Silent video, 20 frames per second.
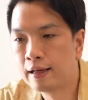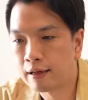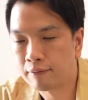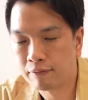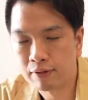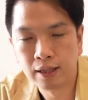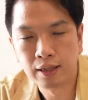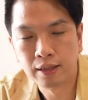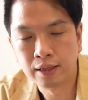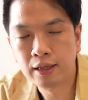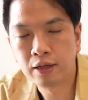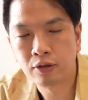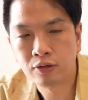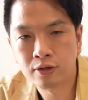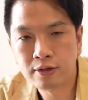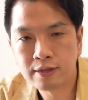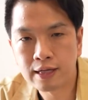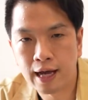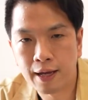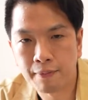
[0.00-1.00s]
กับเงินที่เรา
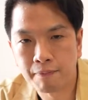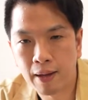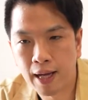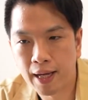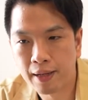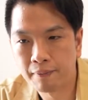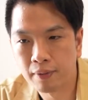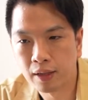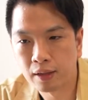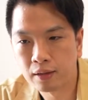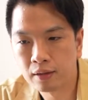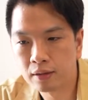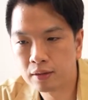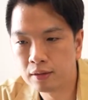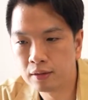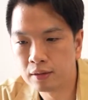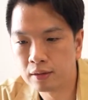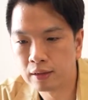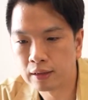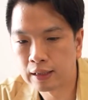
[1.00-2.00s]
ต้องจ่ายไปมันก็
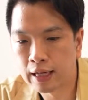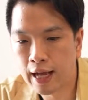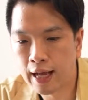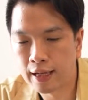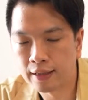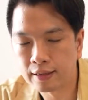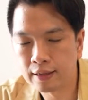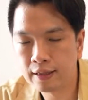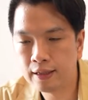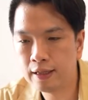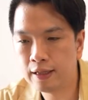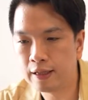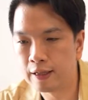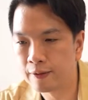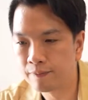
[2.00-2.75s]
คือการที่